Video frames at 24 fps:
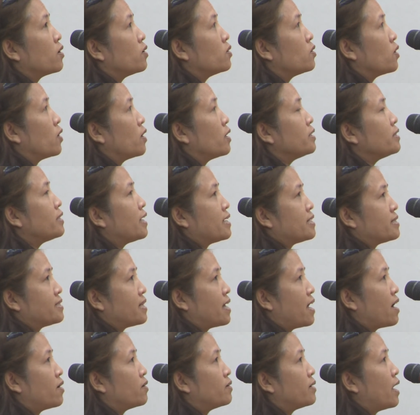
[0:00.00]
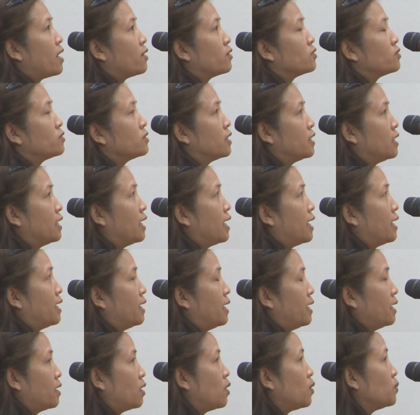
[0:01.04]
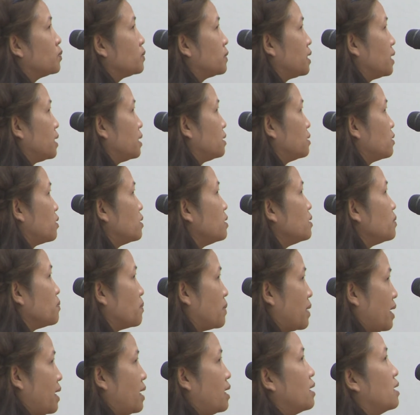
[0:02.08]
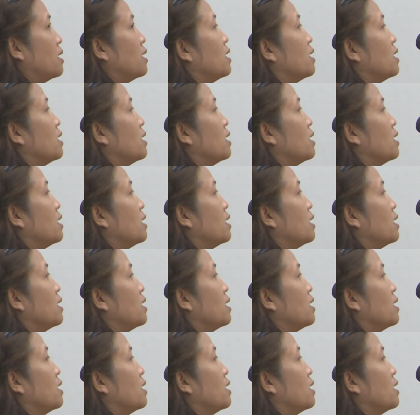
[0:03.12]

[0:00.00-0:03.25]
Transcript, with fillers: con nói tại sao đạo Tin Lành lại không tin có Đức Mẹ?